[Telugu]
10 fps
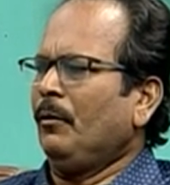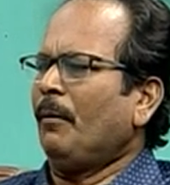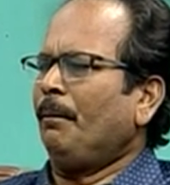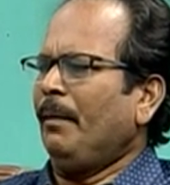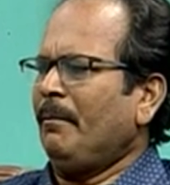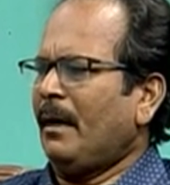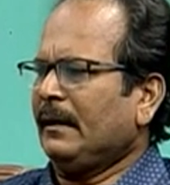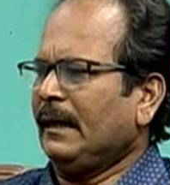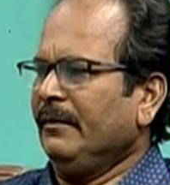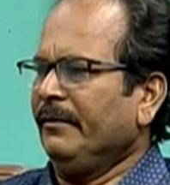గొప్ప
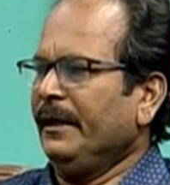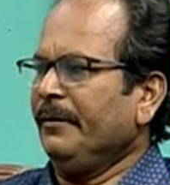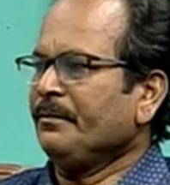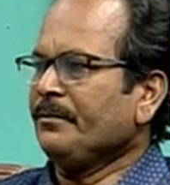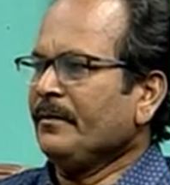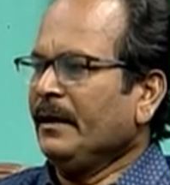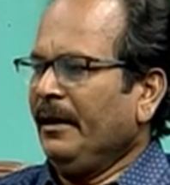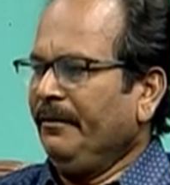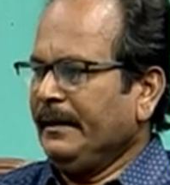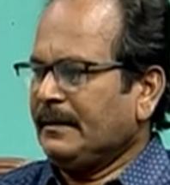మాటలు ఇవి
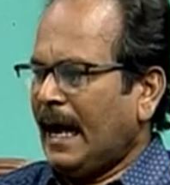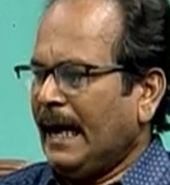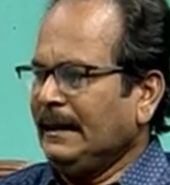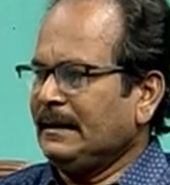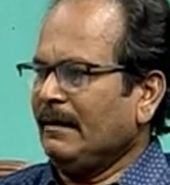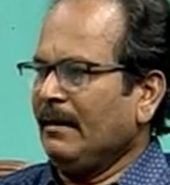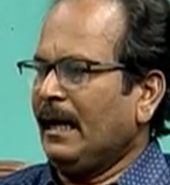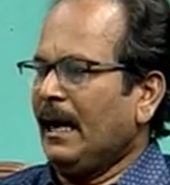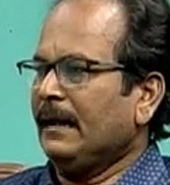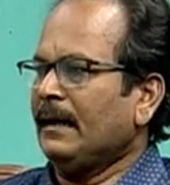ఇవి సాహిత్యం
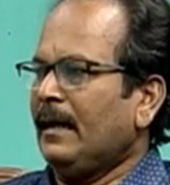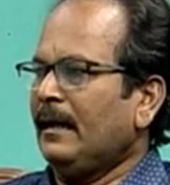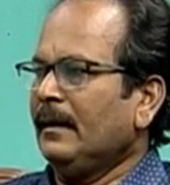కాదా